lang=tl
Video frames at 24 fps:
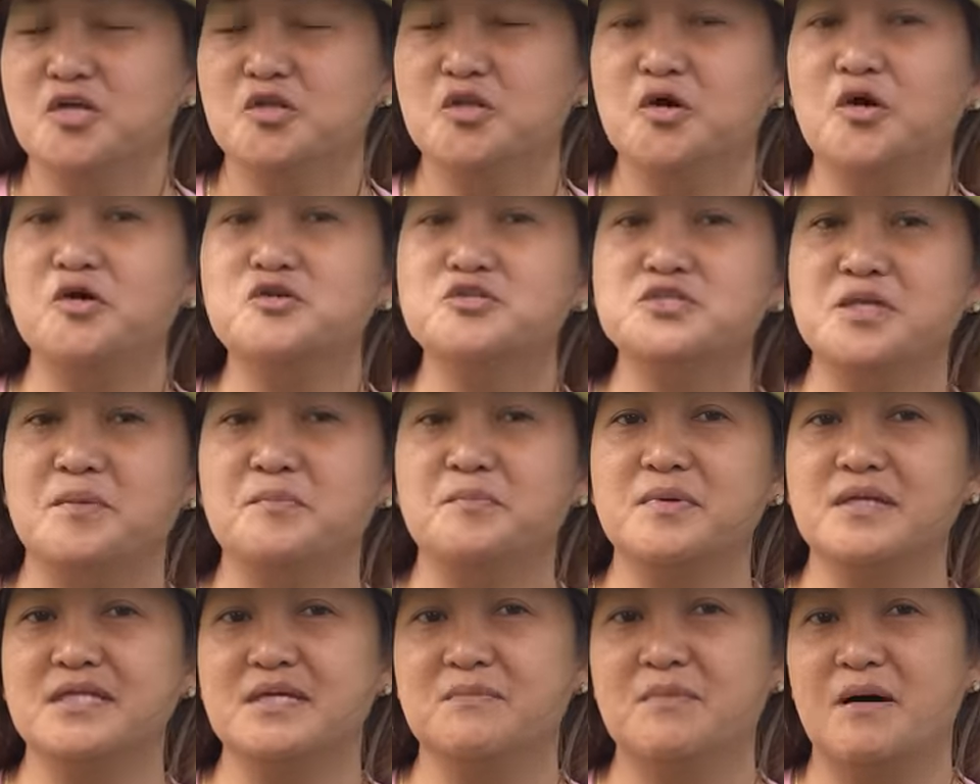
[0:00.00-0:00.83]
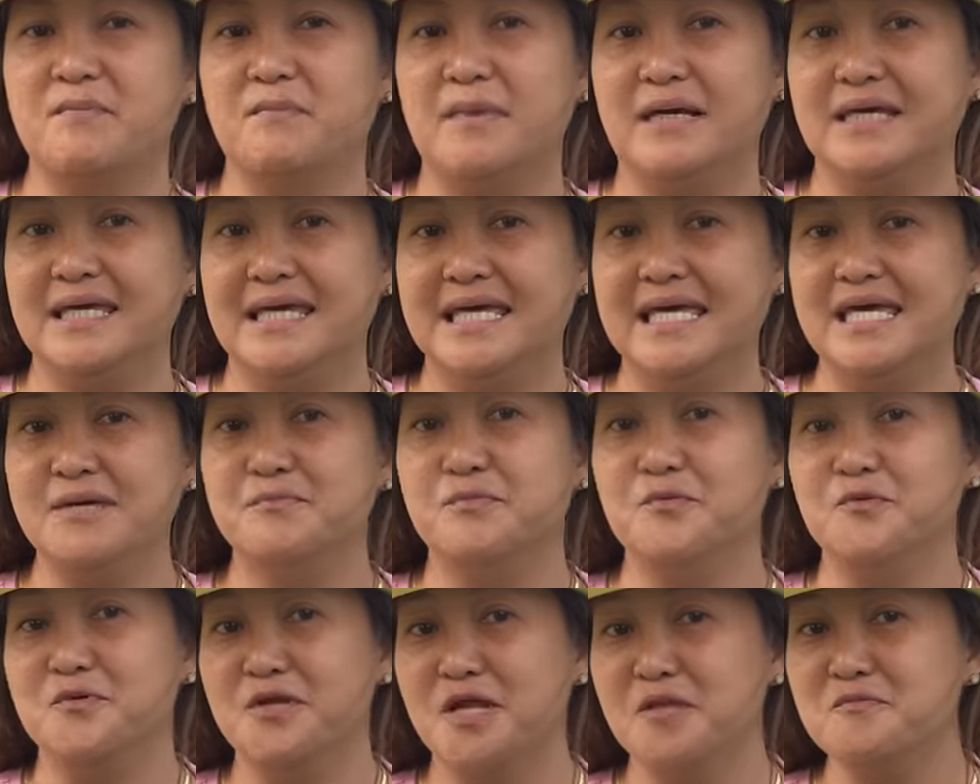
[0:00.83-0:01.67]
noon syempre 'di ba
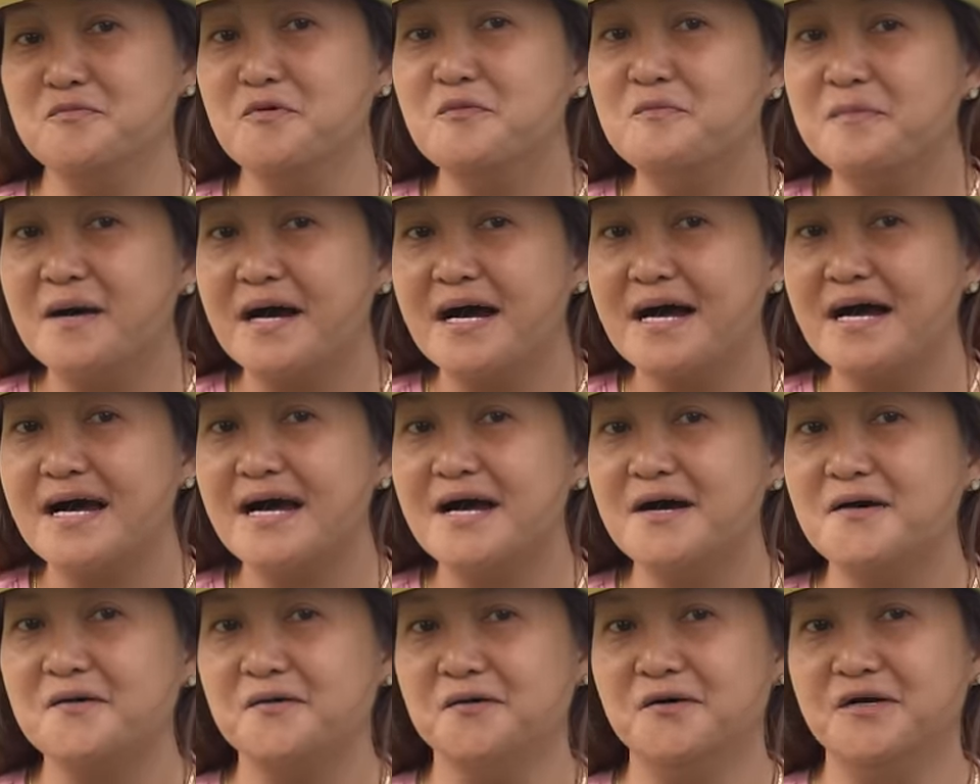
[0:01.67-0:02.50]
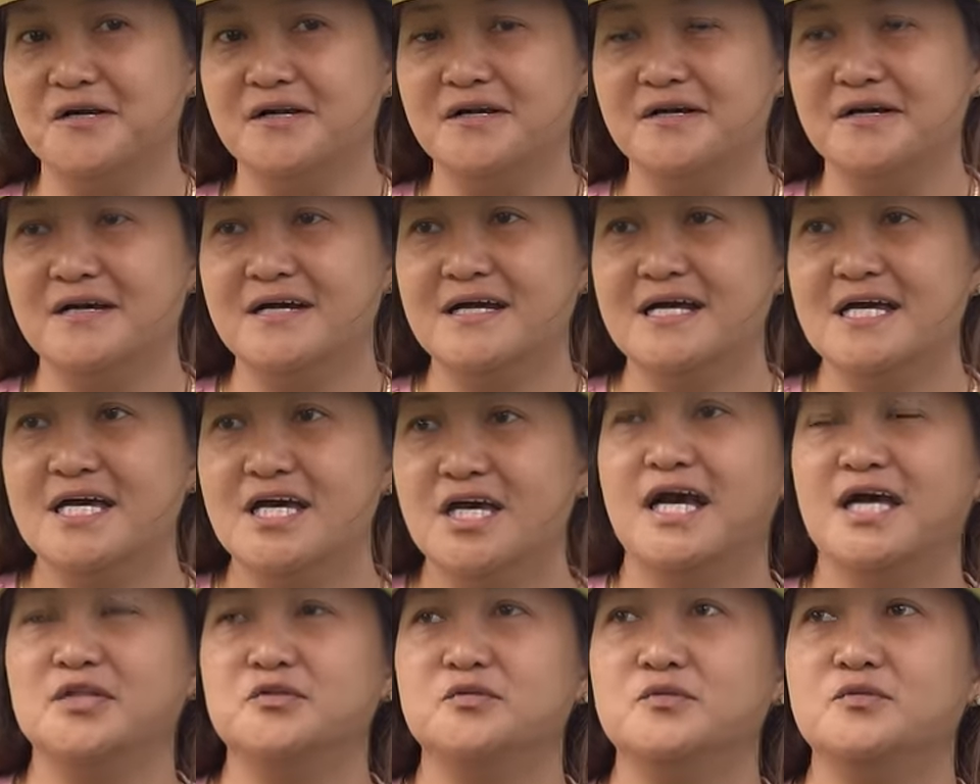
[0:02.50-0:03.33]
pag-iipunan mo pa or
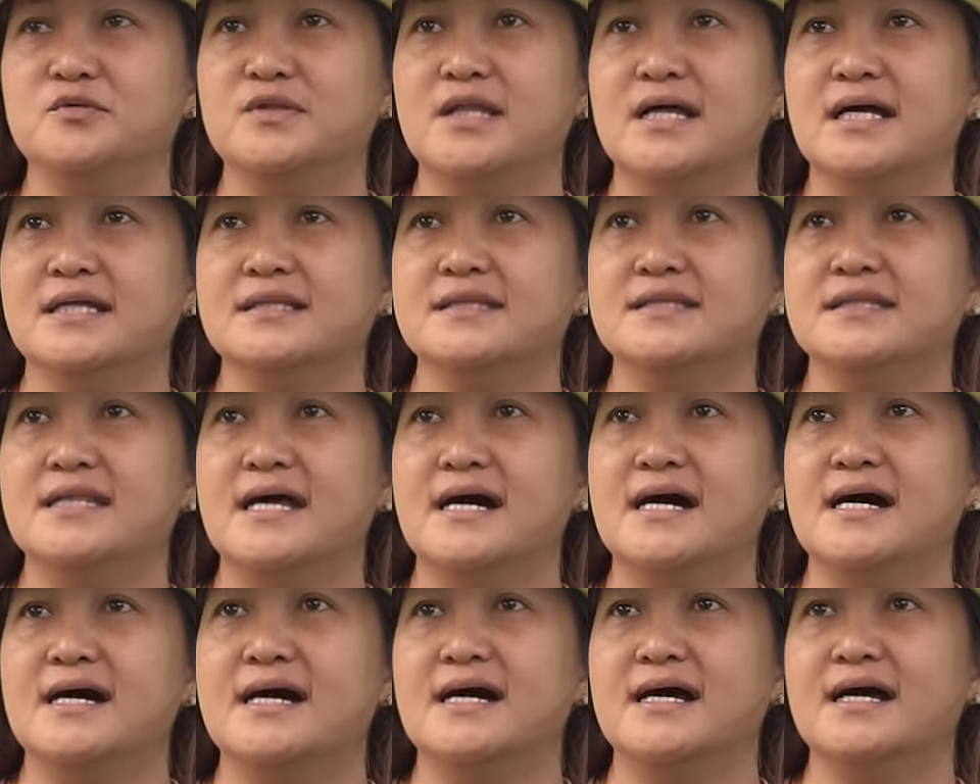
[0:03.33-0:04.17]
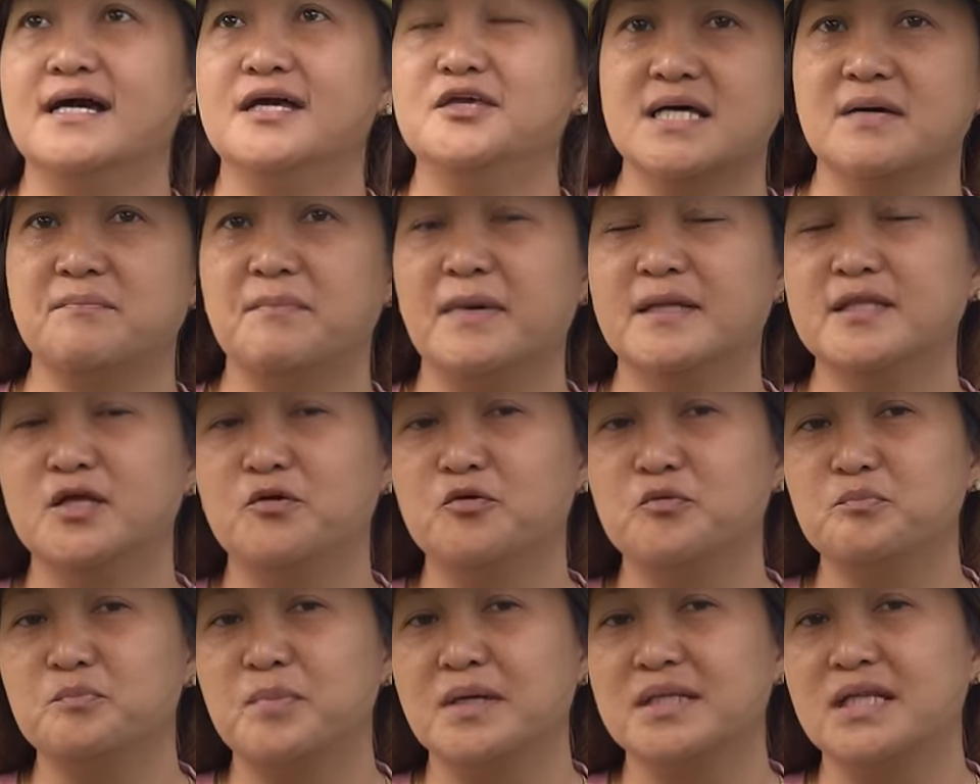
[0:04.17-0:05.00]
katulad ng sa
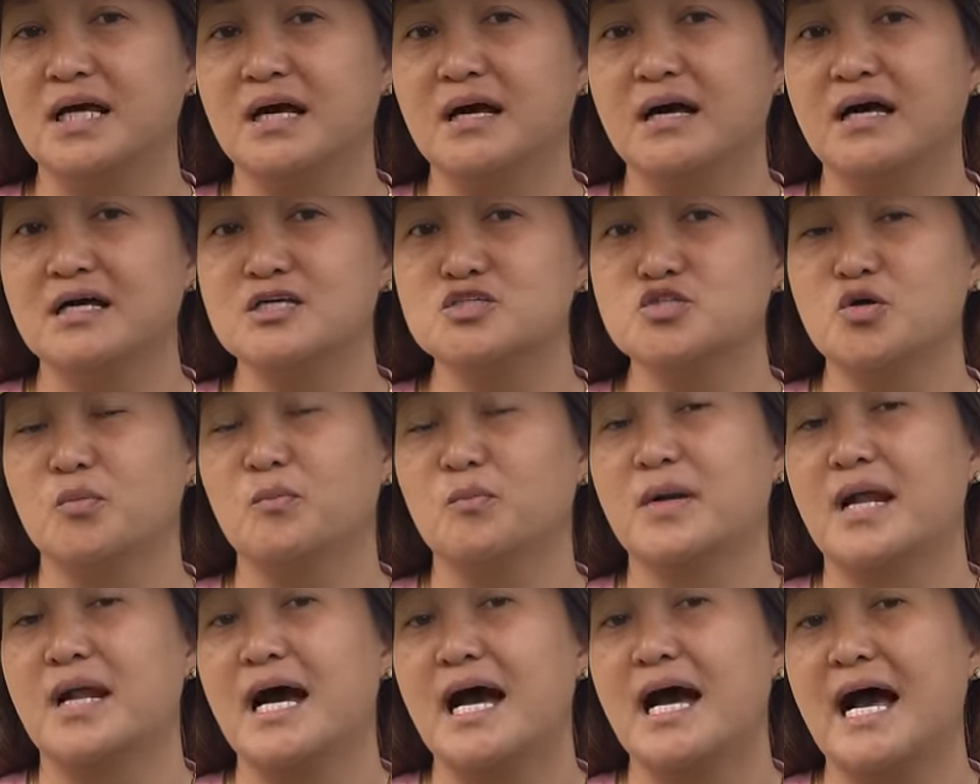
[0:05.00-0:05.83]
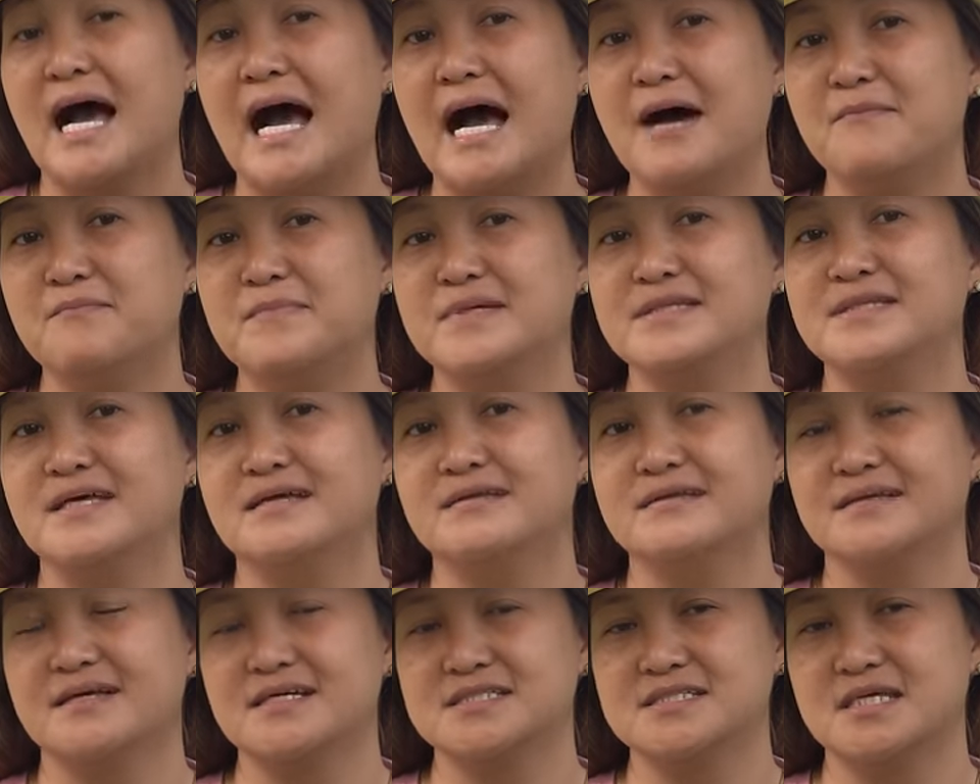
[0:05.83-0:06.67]
panahon pa ng sobrang happy
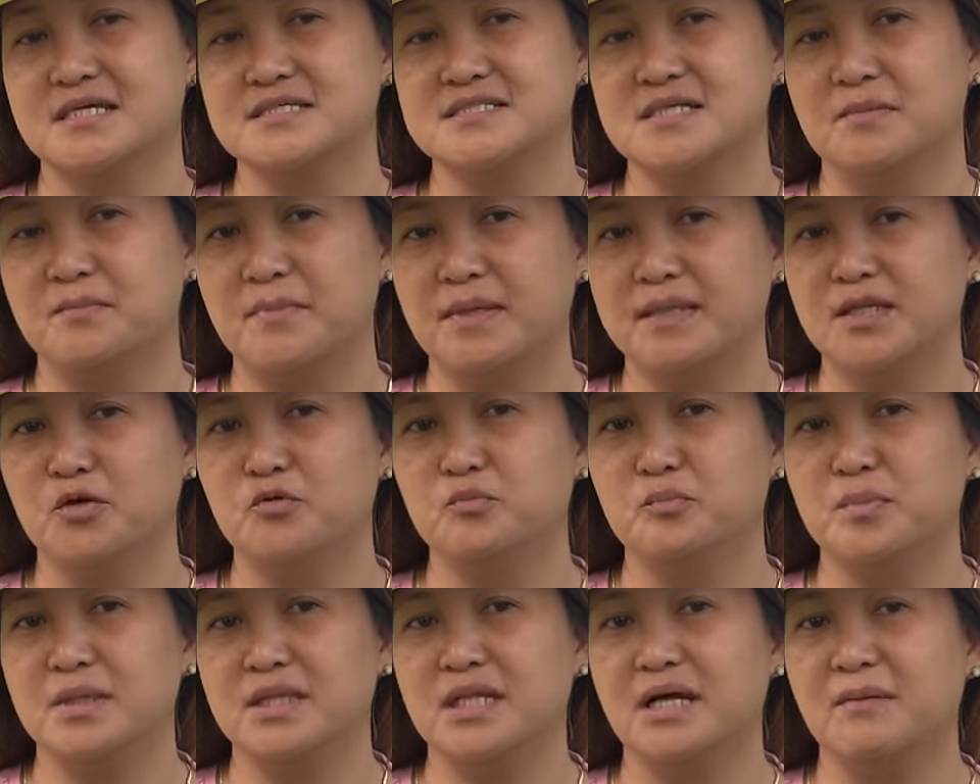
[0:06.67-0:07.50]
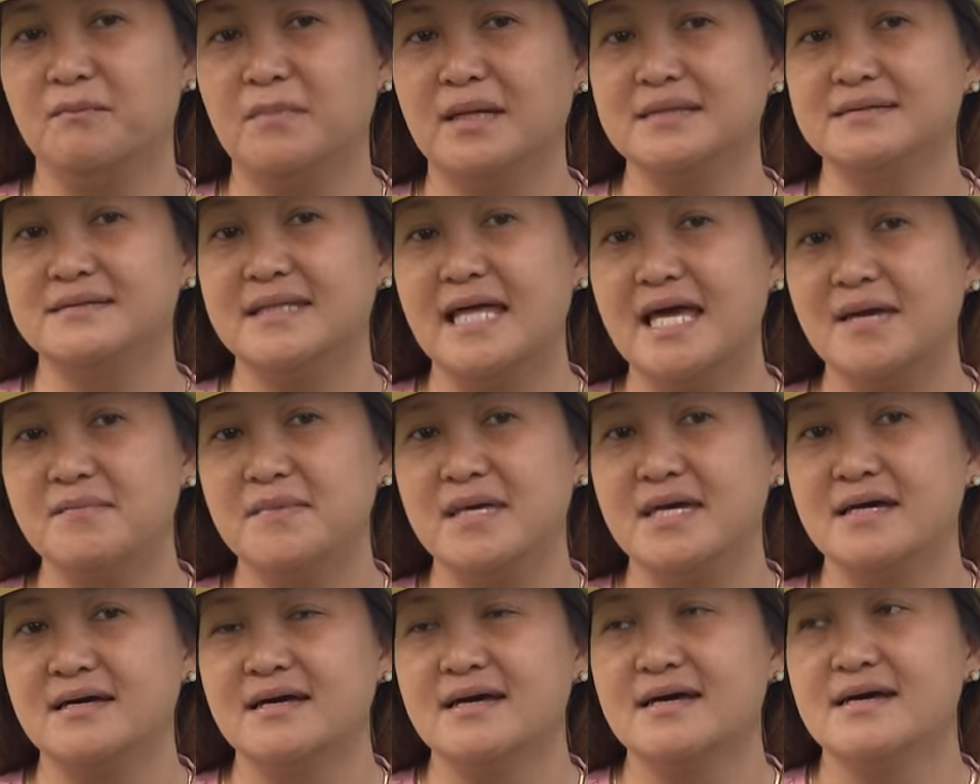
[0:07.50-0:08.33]
din kasi sa panahon pa ng
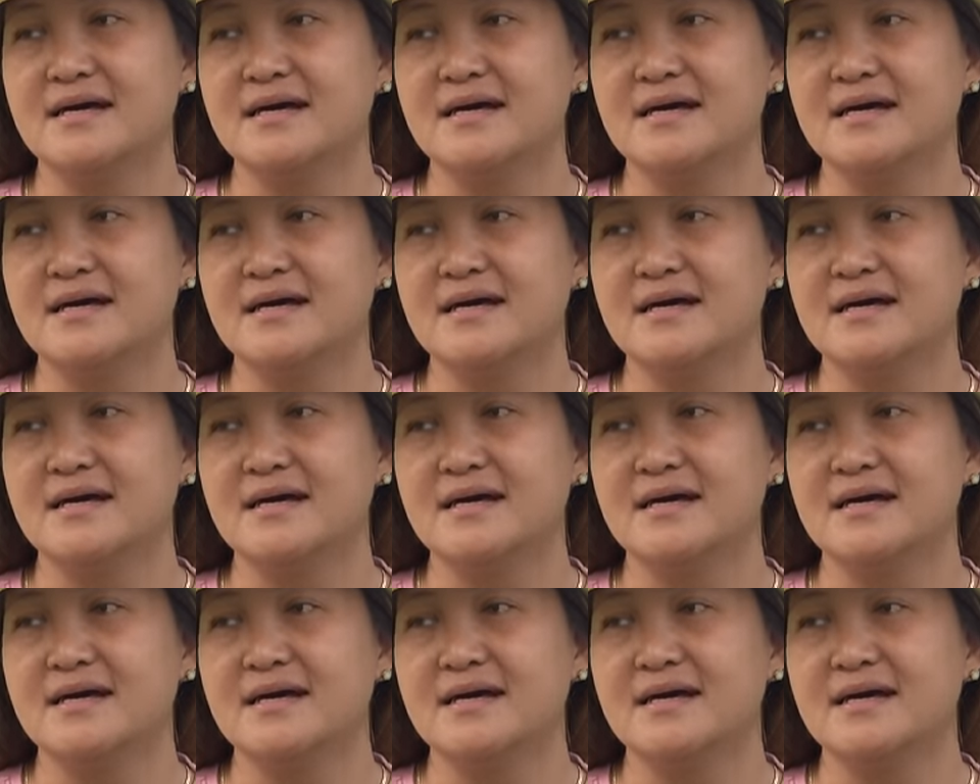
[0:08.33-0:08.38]
pandemic